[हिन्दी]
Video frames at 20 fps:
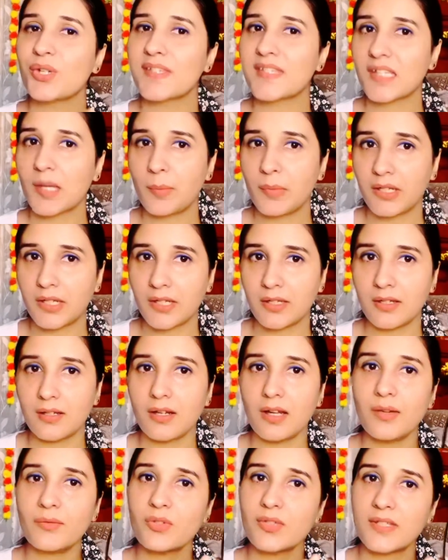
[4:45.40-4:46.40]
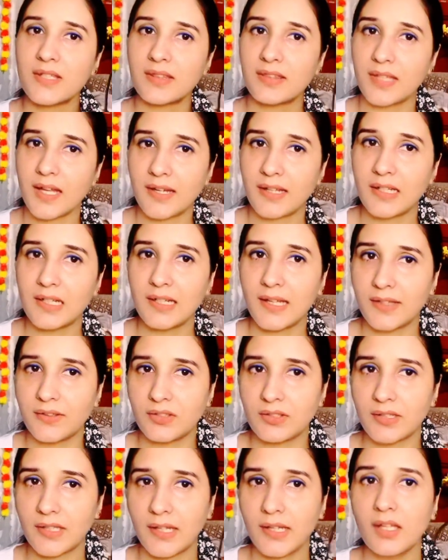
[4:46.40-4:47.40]
इसका मटेरियल है वो सिंथेटिक
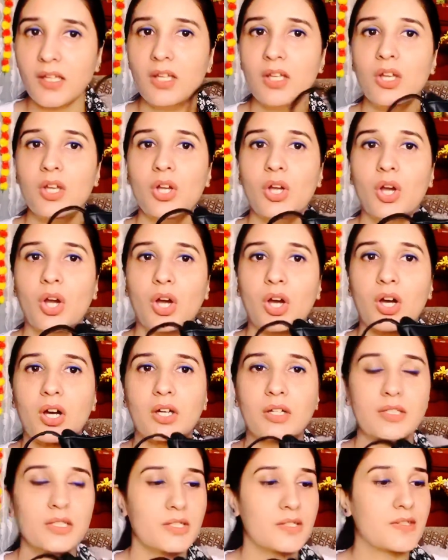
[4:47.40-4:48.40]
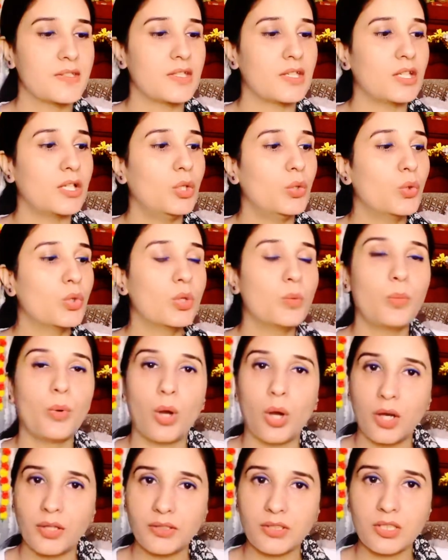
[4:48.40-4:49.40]
लेदर है और इसकी लुक
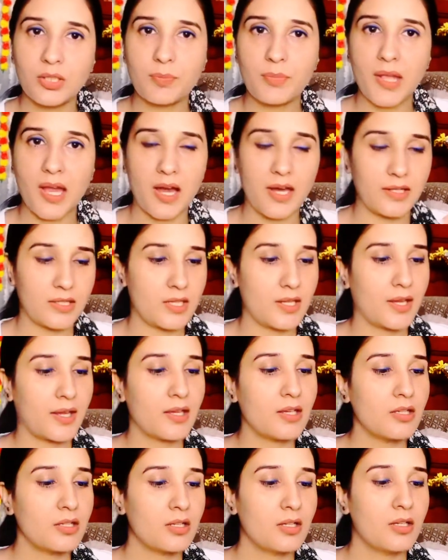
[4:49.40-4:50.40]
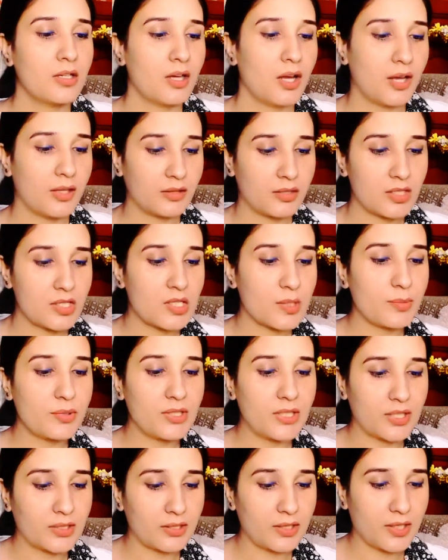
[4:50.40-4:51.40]
बहुत ही प्यारी है अंदर से भी
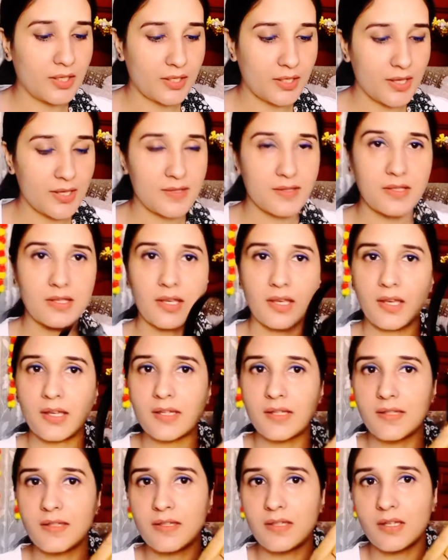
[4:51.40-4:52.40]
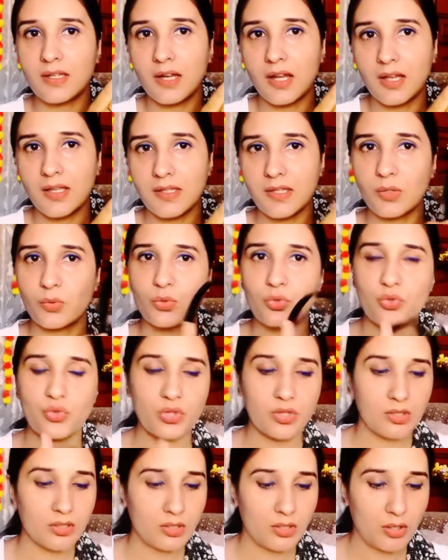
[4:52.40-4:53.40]
देखते हैं कैसे हैं इस तरह से
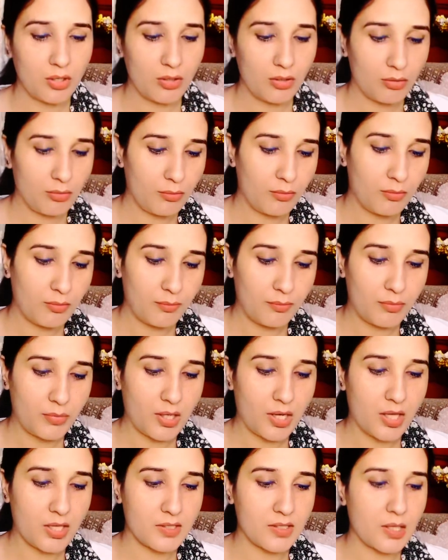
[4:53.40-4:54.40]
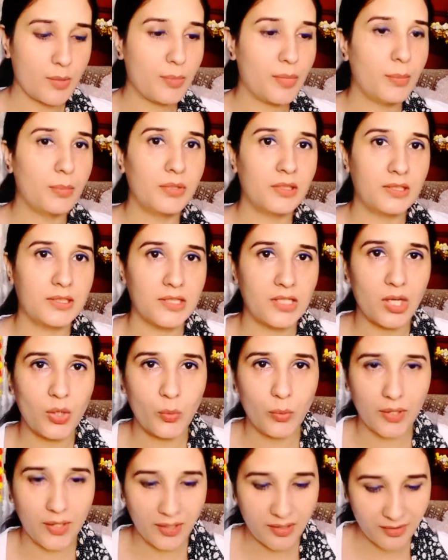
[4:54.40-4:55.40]
कुछ बड़ा सा बबल दिया
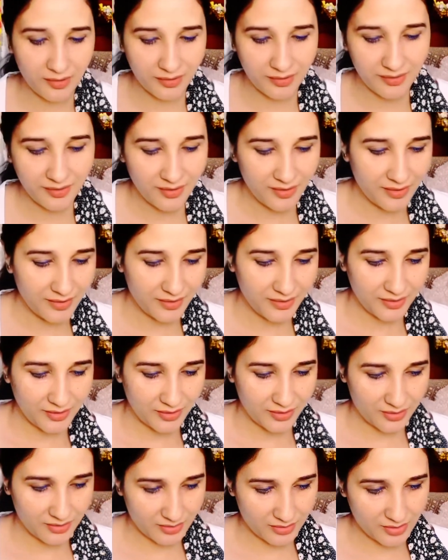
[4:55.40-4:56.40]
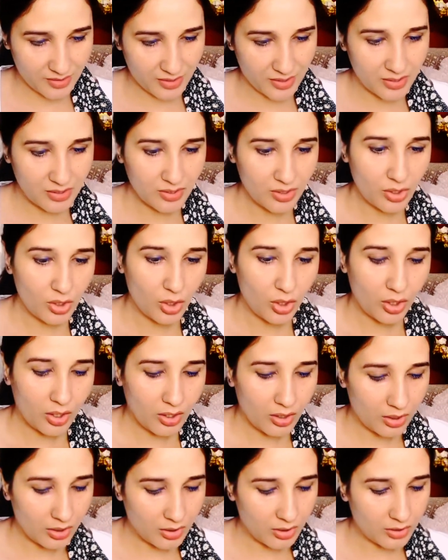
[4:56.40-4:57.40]
हुआ है एयर का
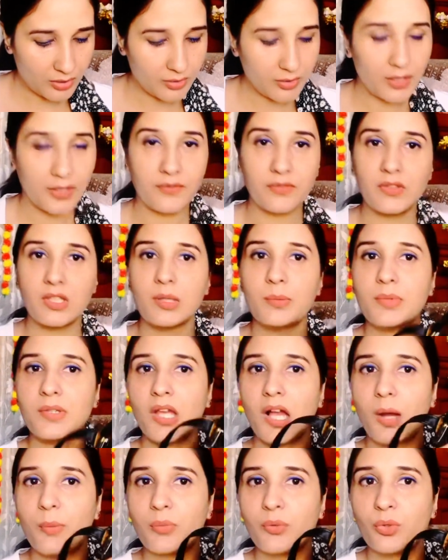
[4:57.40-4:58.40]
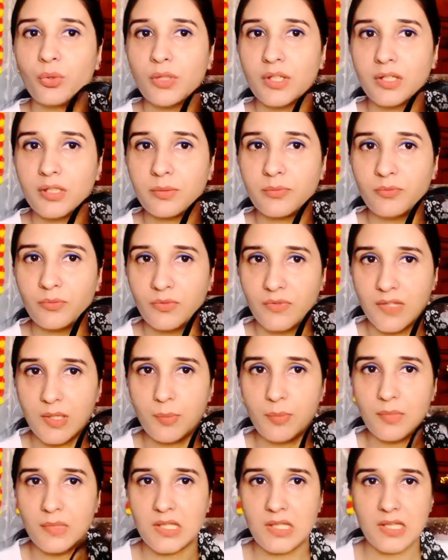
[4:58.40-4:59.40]
और अंदर भी आपको एक
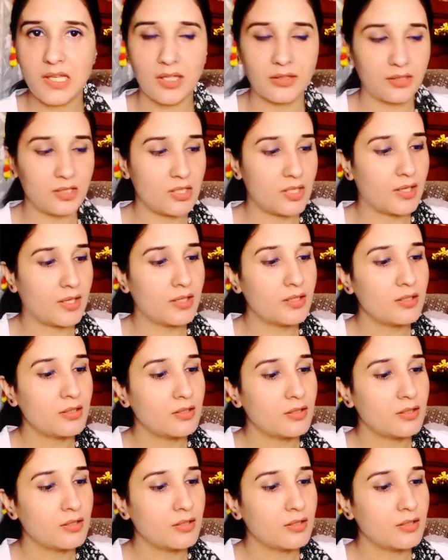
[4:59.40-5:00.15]
जिप मिल जाती है